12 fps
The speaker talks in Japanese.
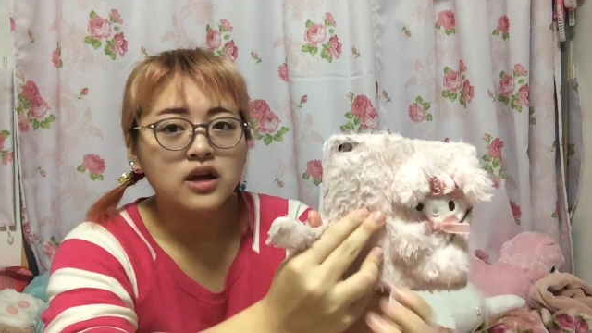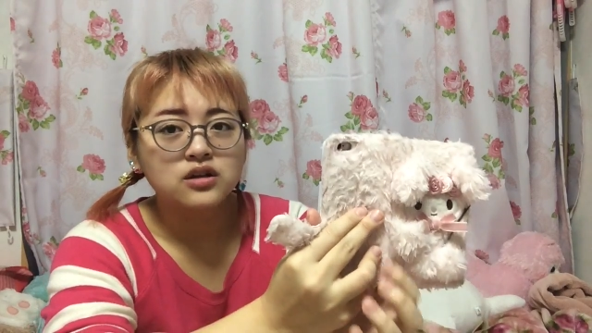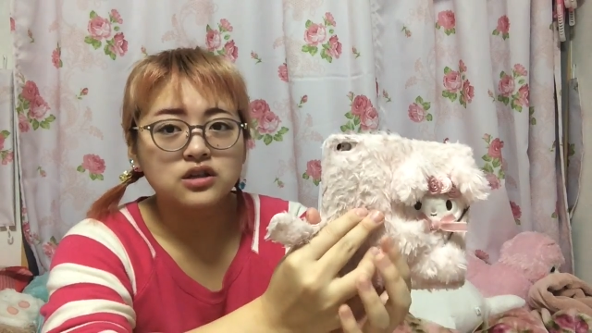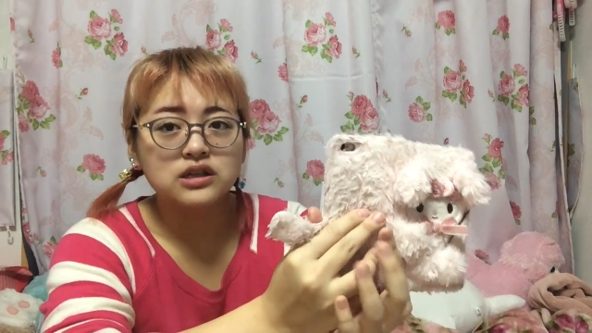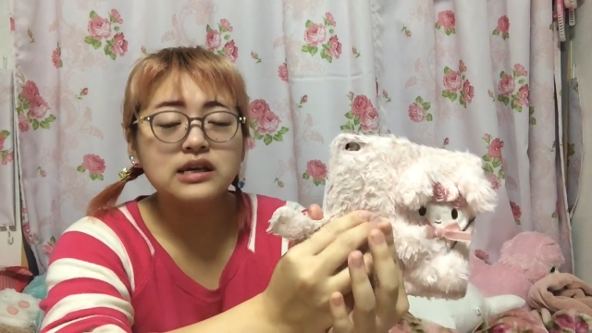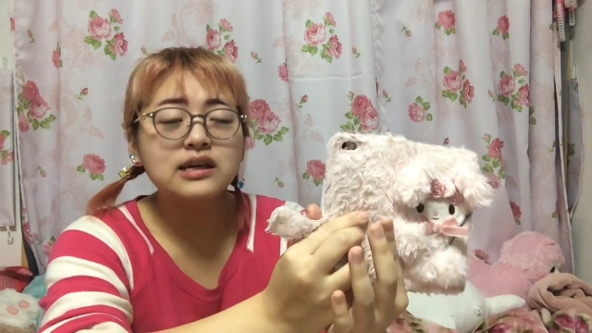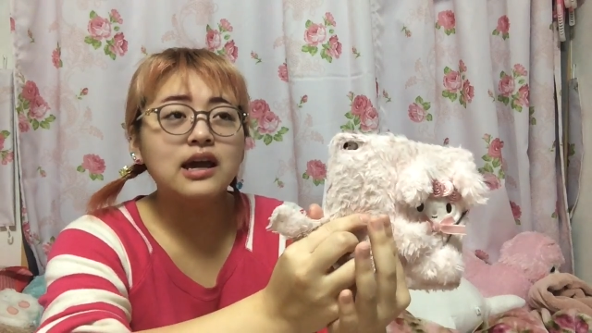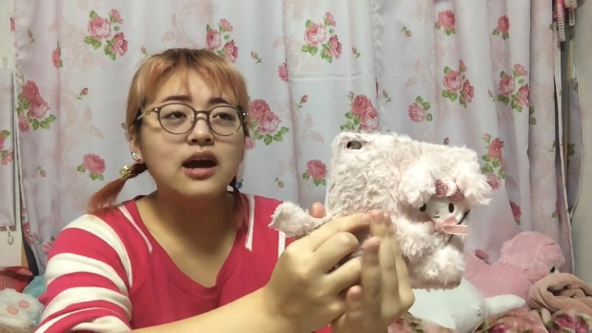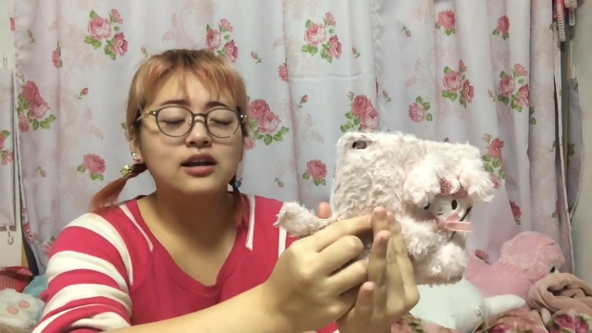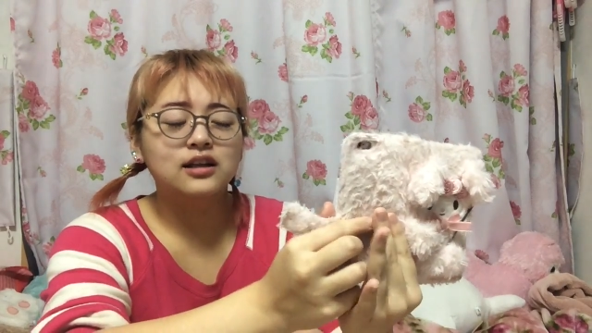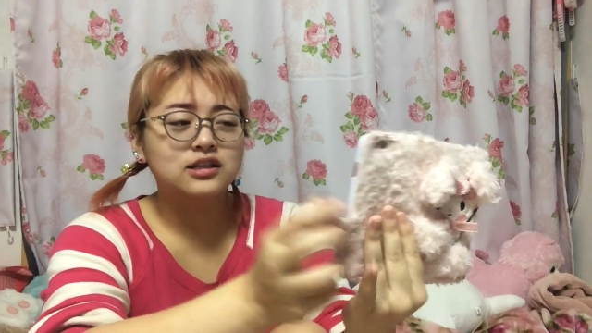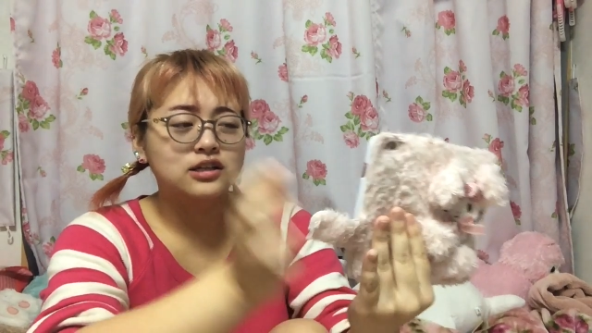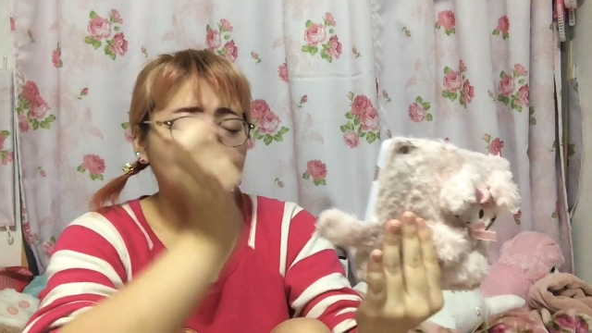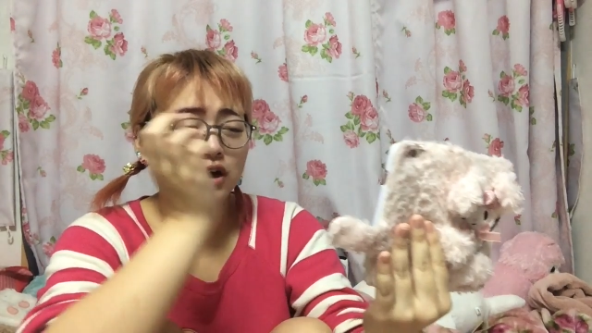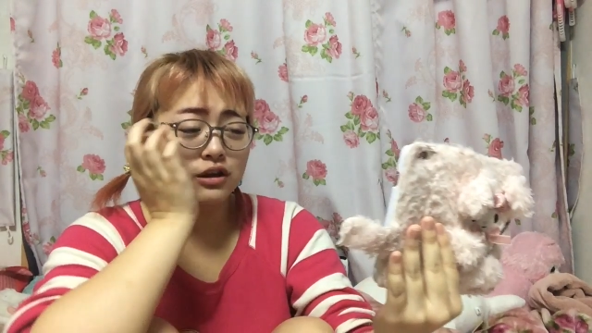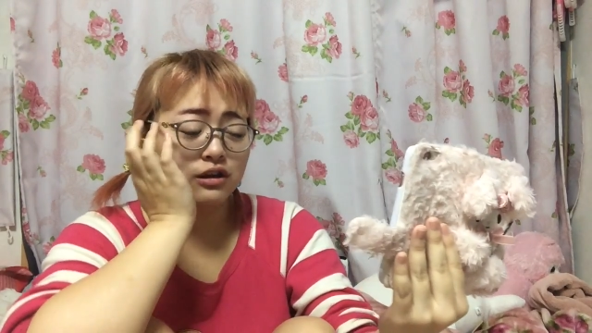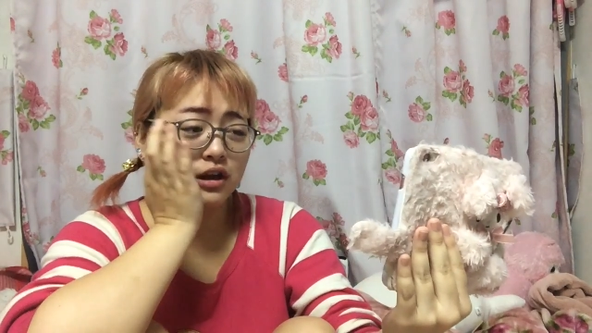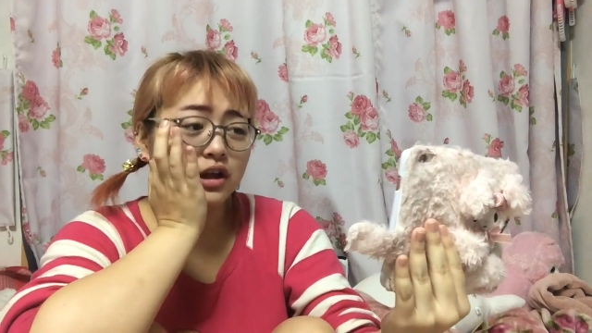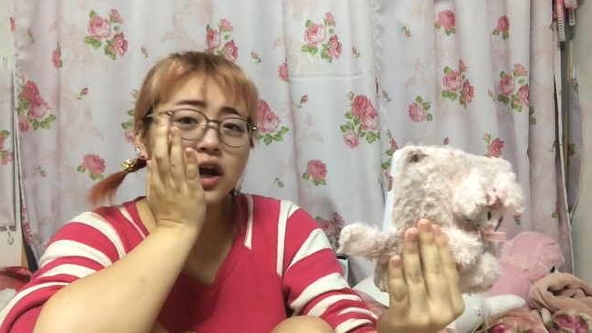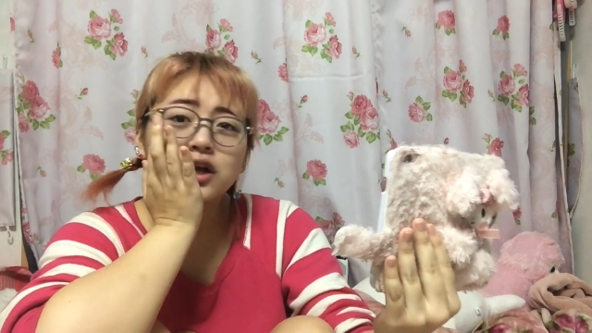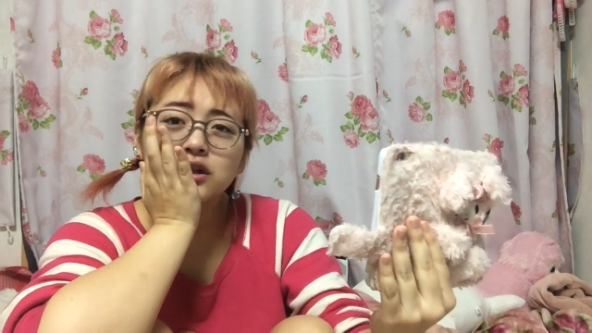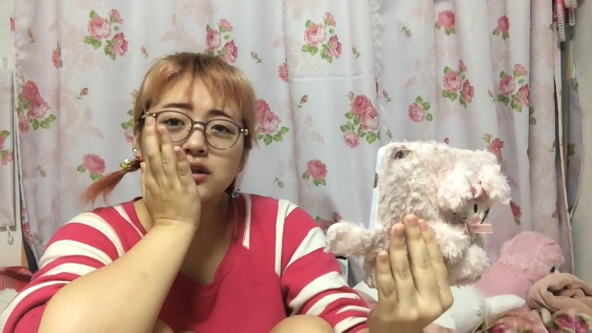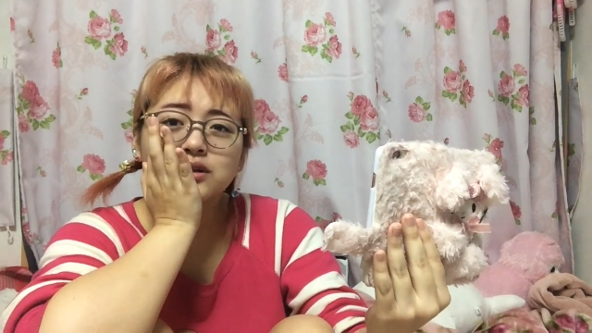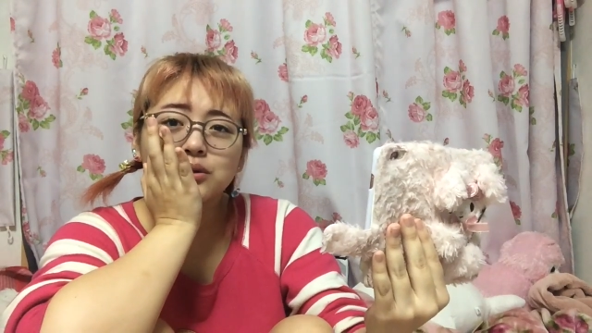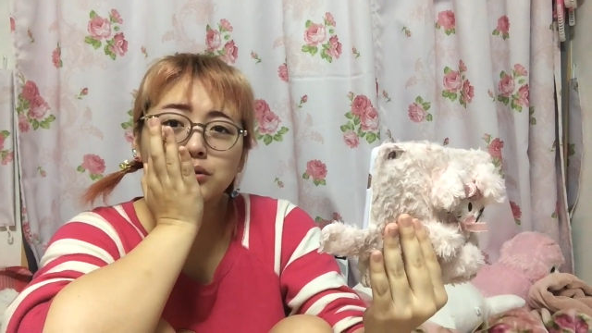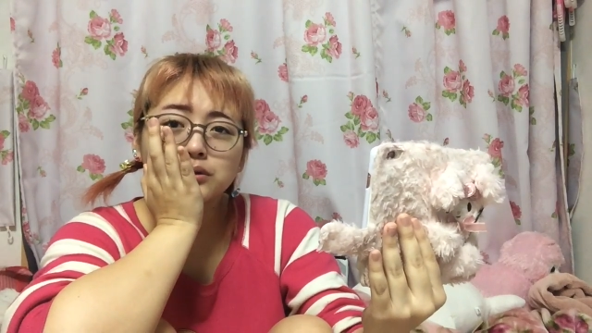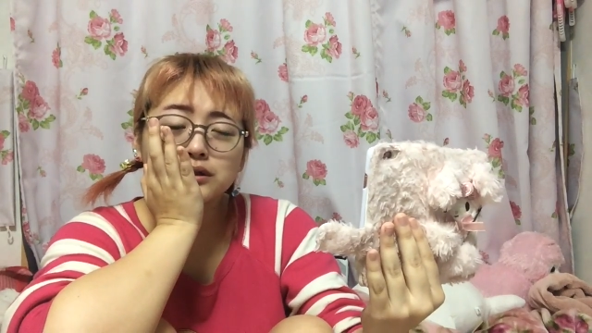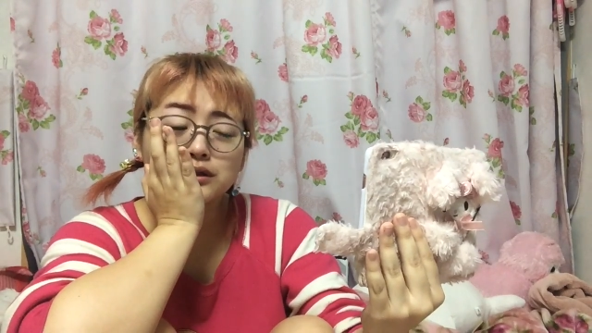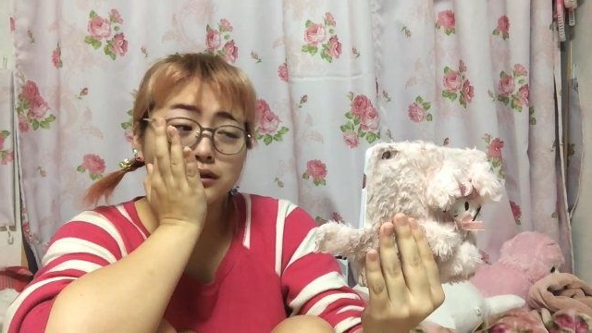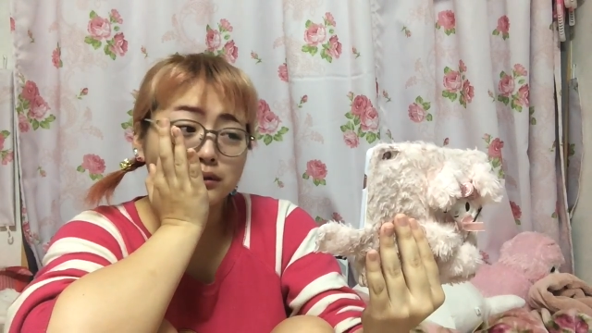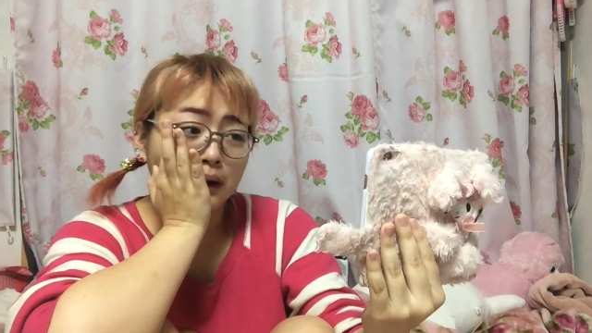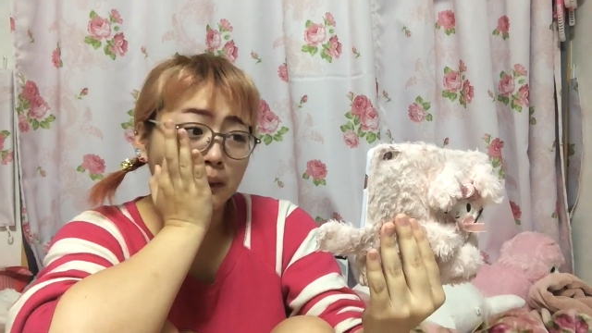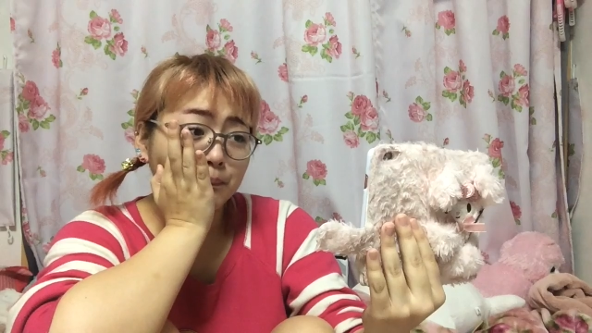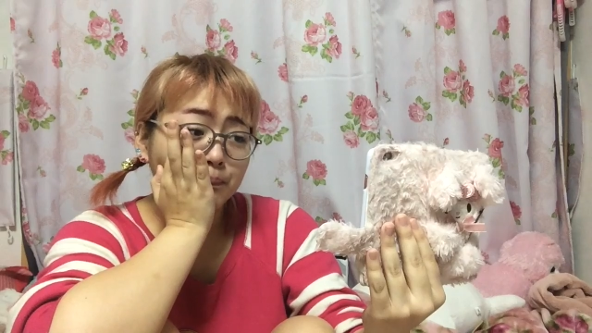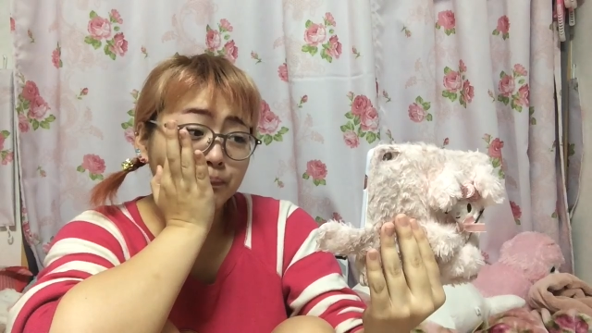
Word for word: スキンケア私やってないんですよ、実は。